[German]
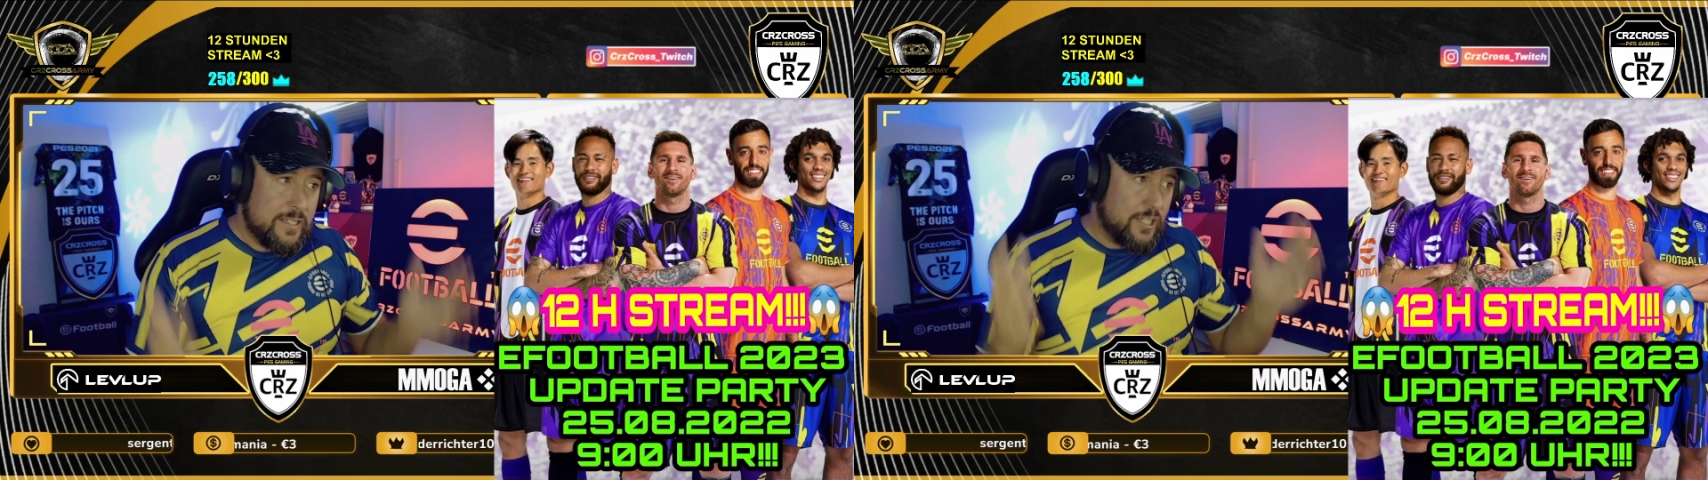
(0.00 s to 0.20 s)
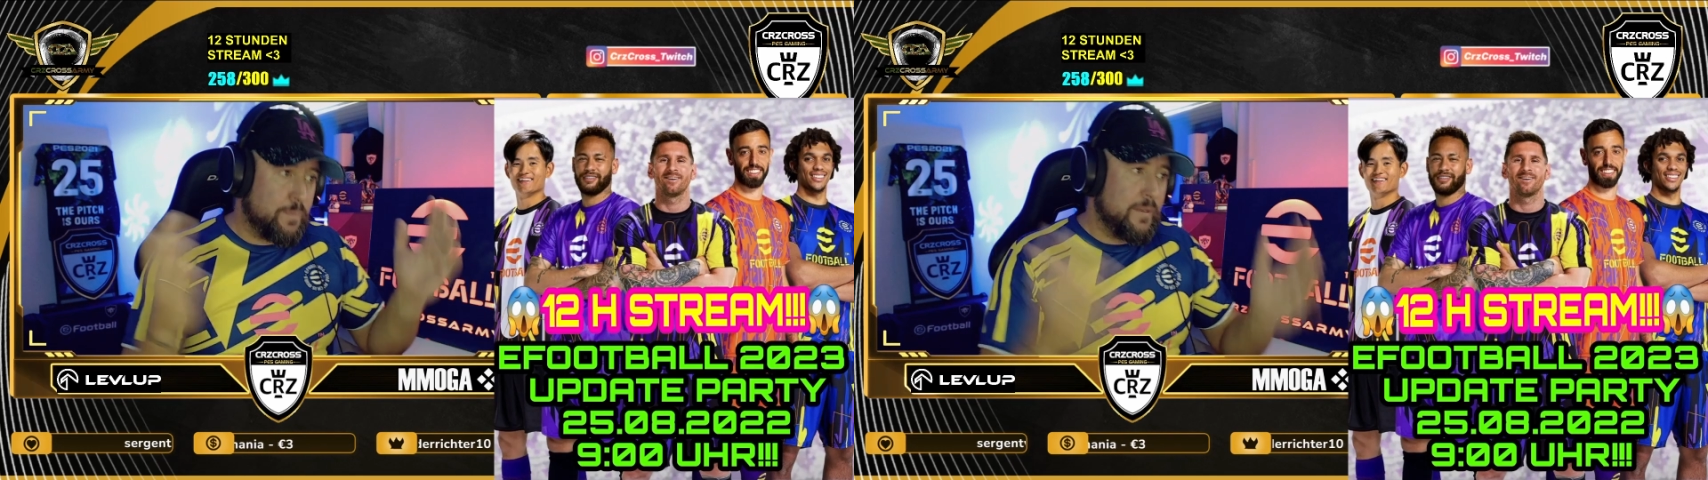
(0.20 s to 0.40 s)

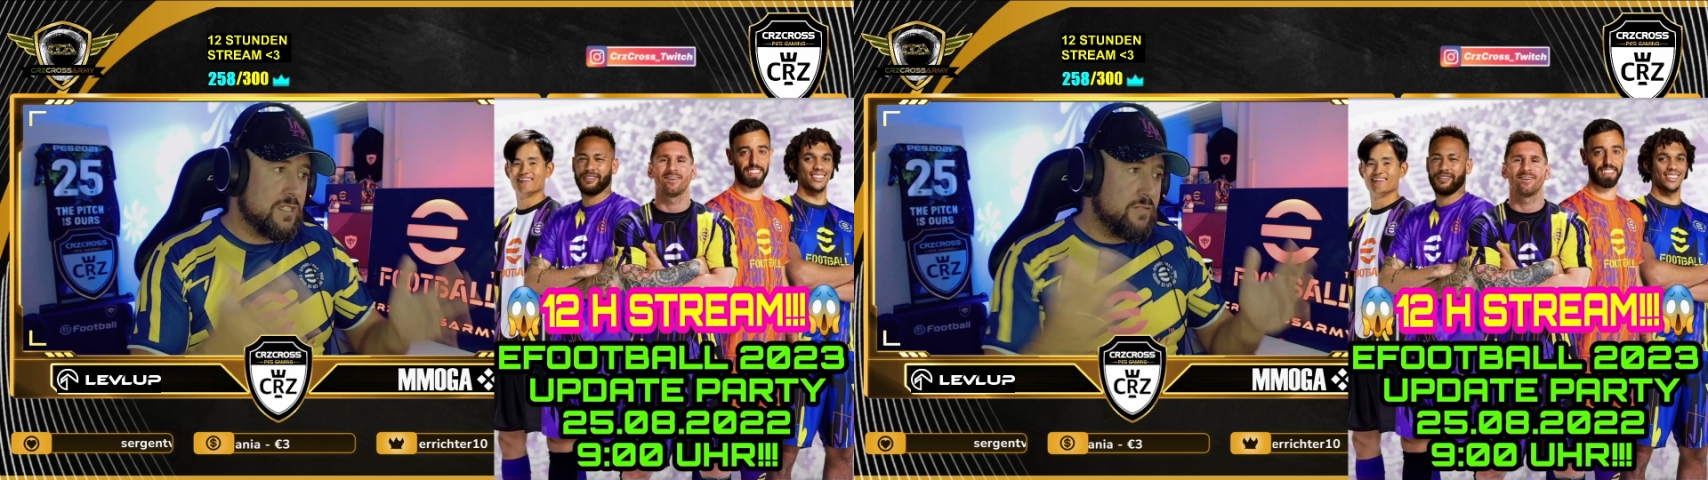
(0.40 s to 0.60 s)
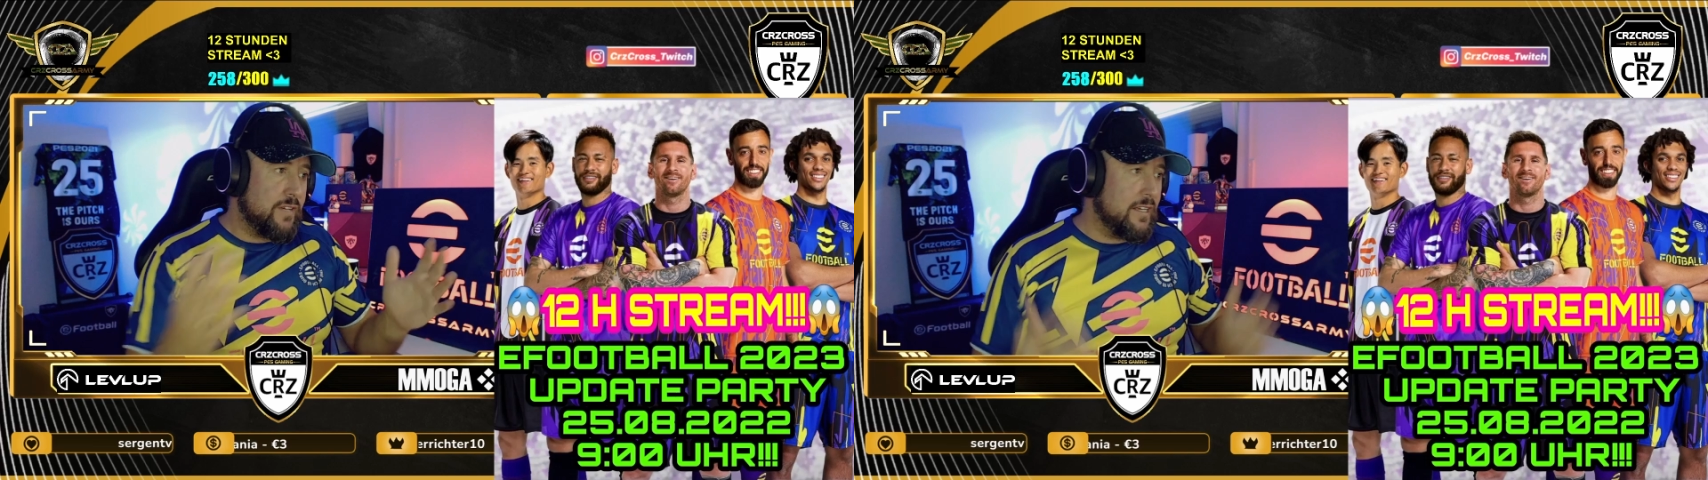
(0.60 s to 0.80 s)
Das Spiel
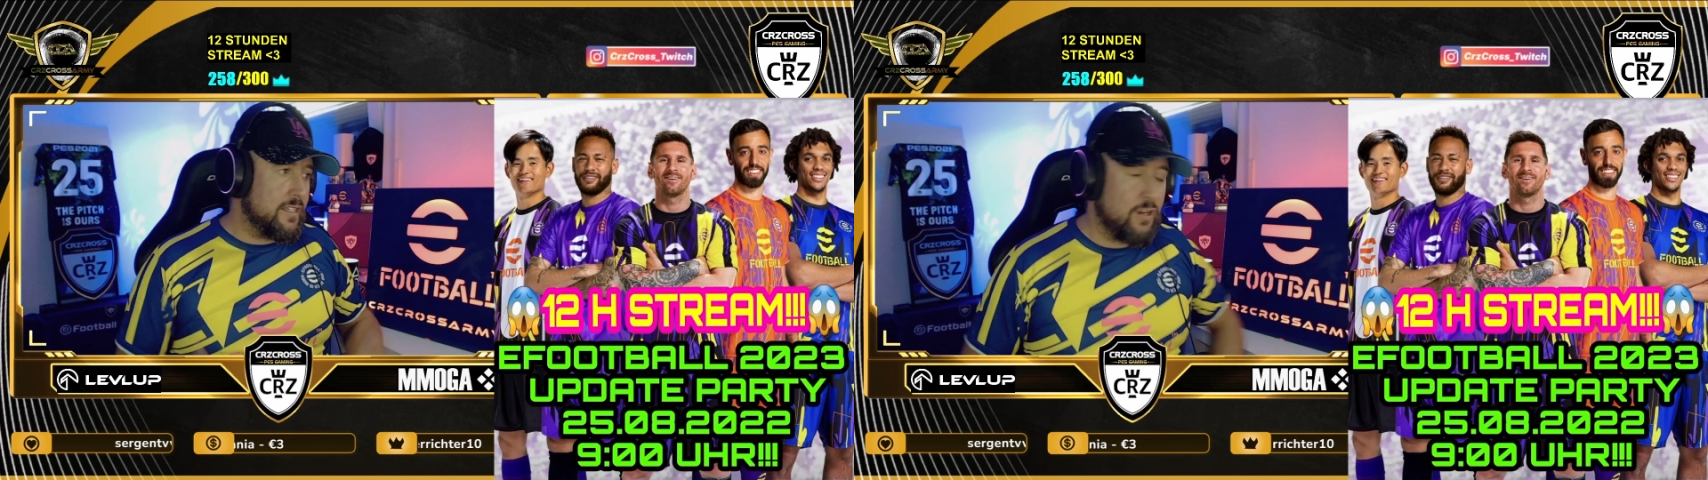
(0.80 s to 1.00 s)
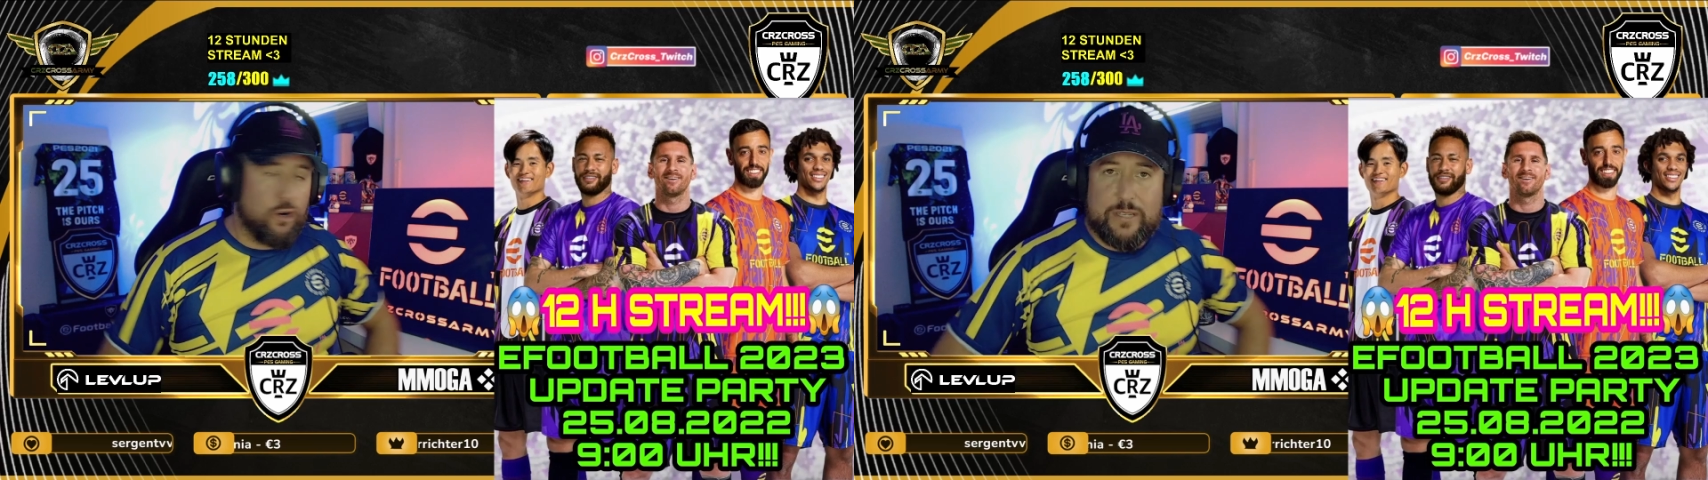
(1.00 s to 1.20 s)
ist
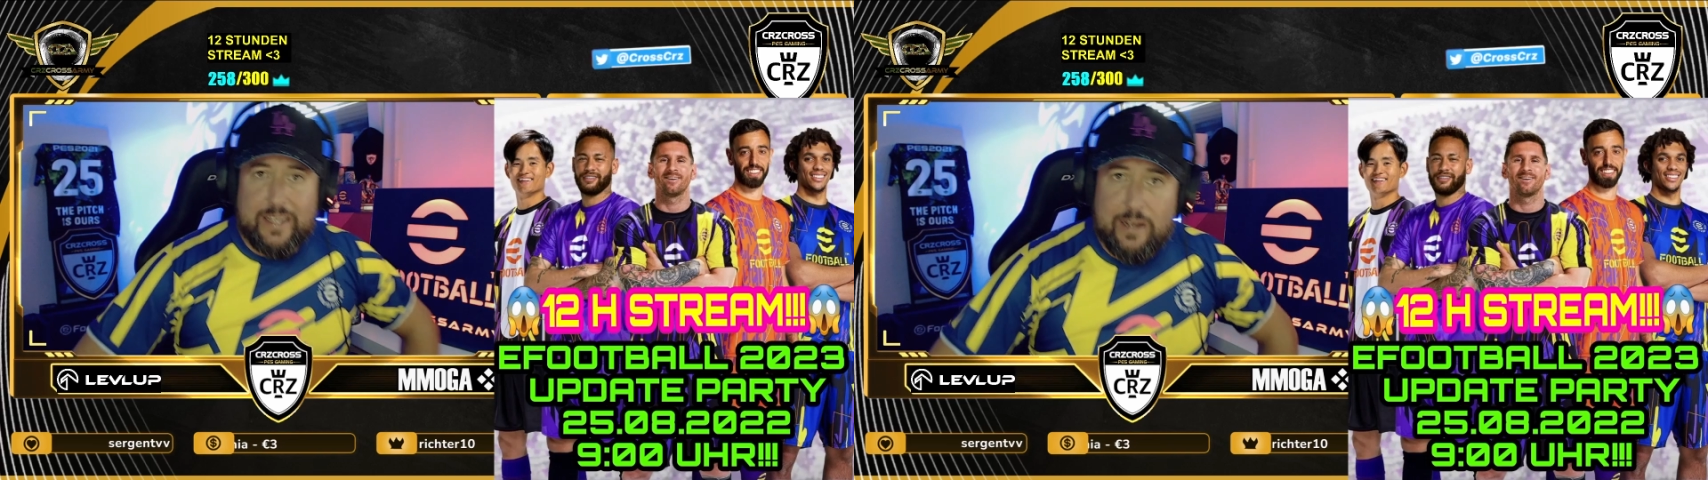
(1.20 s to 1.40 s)
wirklich, glaube ich,